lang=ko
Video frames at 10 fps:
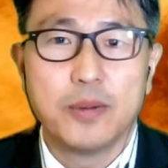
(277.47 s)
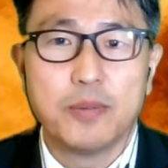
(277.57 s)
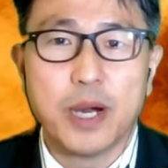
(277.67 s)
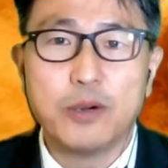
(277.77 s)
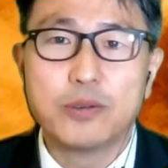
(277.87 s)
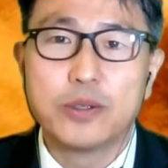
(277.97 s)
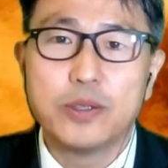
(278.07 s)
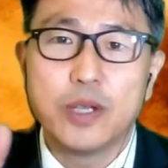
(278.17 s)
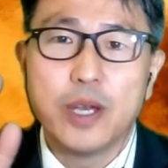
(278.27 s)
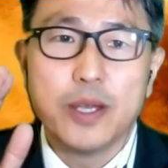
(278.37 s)

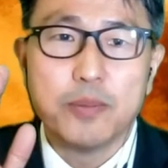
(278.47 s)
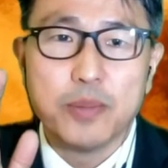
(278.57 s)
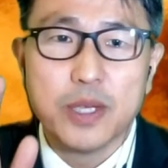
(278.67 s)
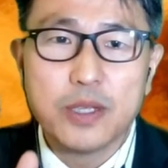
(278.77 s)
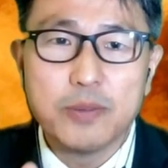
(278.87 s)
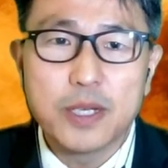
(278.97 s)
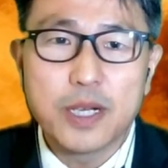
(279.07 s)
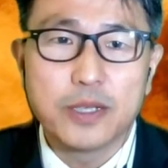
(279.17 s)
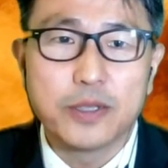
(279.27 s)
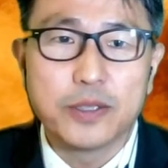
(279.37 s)
바울은
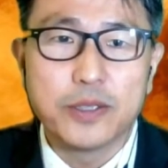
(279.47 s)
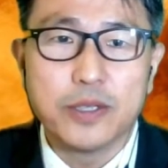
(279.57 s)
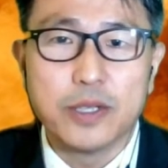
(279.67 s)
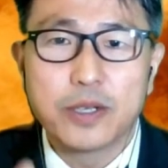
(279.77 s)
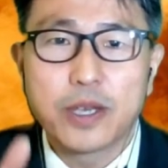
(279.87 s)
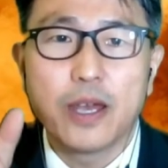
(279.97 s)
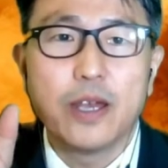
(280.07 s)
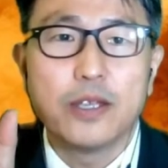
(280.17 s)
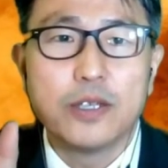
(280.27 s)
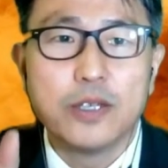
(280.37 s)
믿음이라는 것은
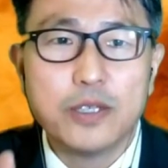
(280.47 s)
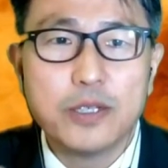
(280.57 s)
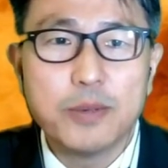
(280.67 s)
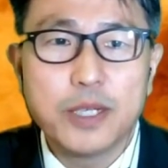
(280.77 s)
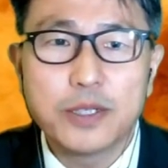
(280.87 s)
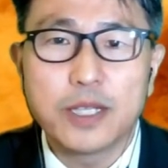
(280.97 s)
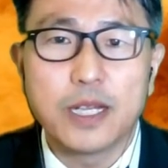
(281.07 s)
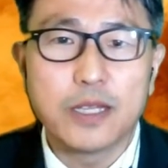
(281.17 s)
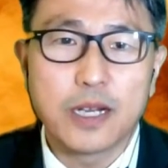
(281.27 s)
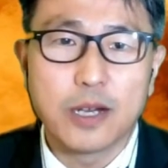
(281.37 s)
이렇게 들음에서
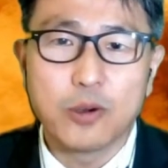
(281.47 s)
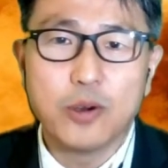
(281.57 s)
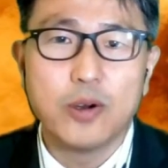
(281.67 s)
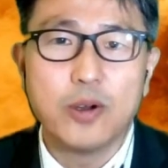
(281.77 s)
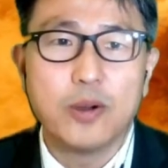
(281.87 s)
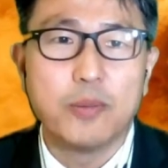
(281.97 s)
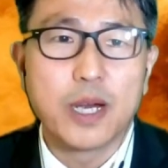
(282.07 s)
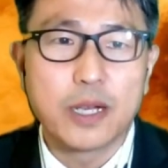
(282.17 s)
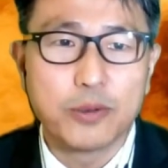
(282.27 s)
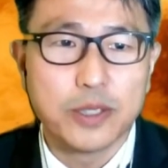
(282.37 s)
난다라고
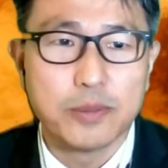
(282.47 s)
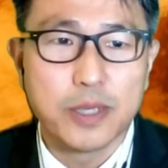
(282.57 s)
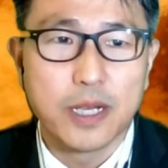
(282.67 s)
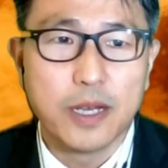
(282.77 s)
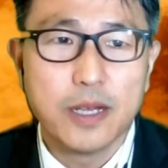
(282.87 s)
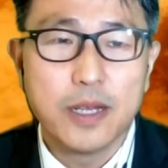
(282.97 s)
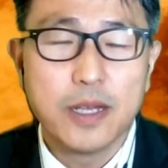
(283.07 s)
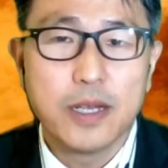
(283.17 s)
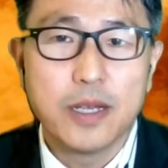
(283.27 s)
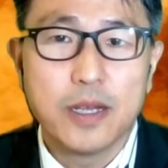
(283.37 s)
말하고 있습니다.
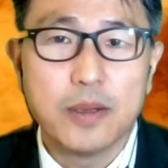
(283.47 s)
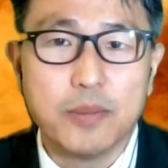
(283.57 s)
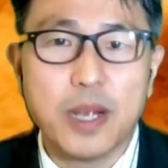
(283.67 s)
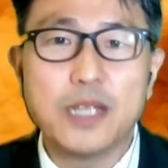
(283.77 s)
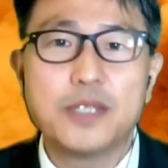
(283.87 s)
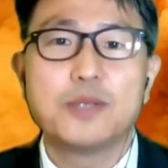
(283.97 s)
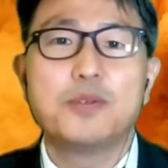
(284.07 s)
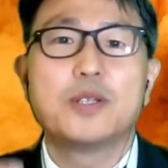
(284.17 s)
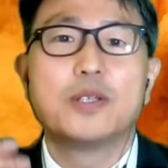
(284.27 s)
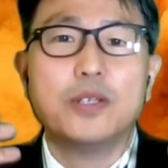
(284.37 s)

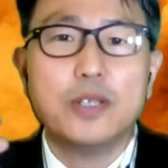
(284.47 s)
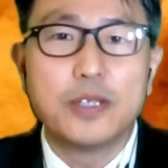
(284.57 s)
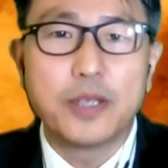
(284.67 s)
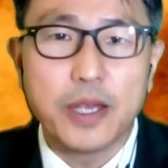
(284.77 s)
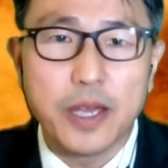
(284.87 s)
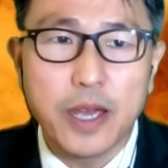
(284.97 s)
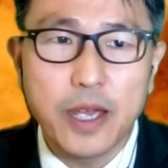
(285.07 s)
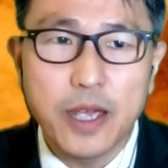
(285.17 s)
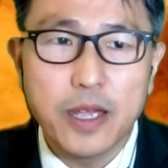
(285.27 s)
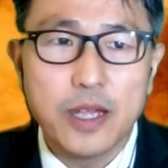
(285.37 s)
말씀을 들을
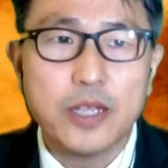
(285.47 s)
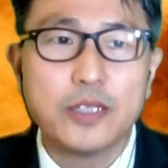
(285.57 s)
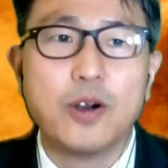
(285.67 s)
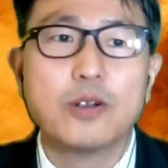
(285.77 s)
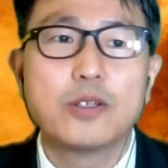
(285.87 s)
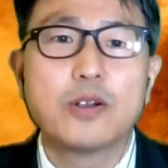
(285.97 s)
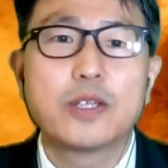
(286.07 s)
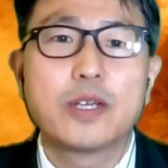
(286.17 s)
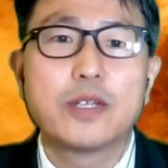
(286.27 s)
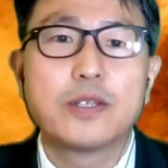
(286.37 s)
때에
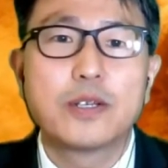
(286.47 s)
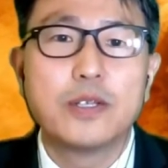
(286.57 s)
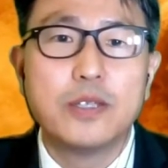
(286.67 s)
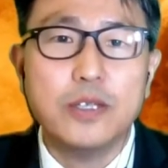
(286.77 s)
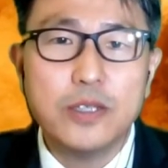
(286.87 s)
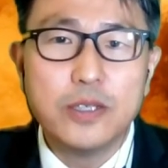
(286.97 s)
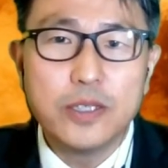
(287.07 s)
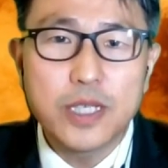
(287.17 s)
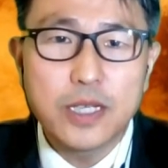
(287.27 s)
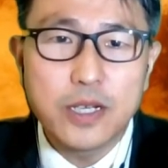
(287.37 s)
성령님께서 그
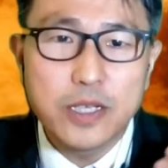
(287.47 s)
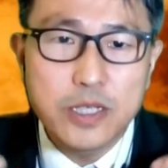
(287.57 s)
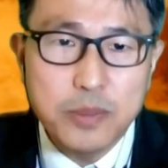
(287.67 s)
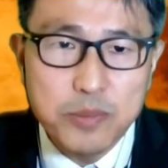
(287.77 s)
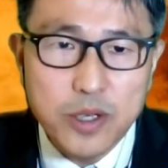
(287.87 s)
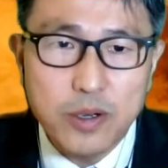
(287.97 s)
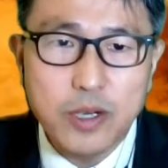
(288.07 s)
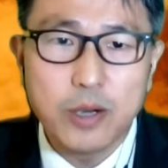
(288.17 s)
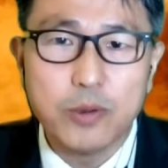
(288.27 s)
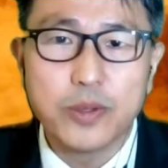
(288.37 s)
듣는 자들의 심령
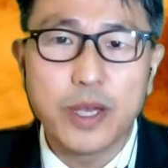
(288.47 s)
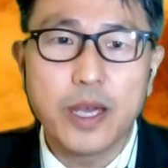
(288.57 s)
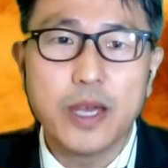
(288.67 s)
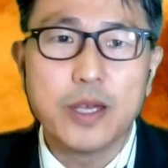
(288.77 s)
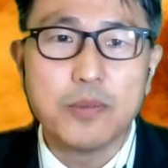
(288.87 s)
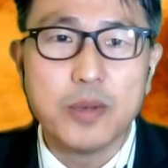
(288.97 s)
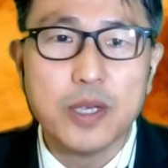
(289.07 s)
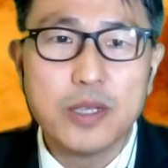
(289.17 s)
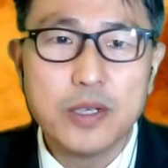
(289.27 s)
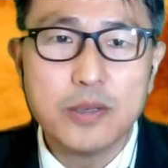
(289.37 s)
가운데
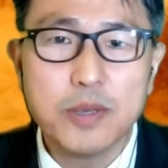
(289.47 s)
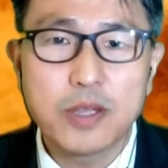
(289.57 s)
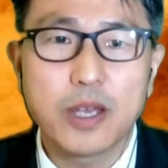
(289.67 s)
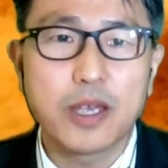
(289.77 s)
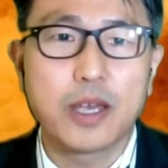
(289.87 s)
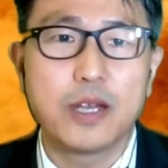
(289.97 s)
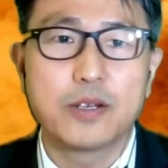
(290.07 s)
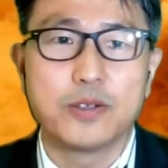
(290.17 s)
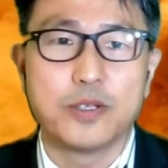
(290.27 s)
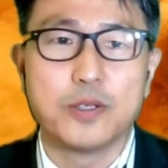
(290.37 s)
믿음이 생기게
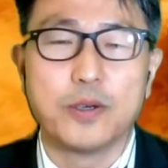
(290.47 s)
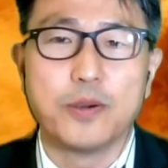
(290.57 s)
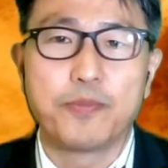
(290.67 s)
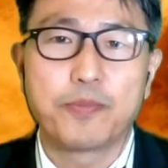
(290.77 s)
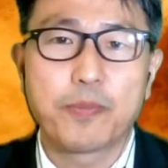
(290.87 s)
하는 것이죠.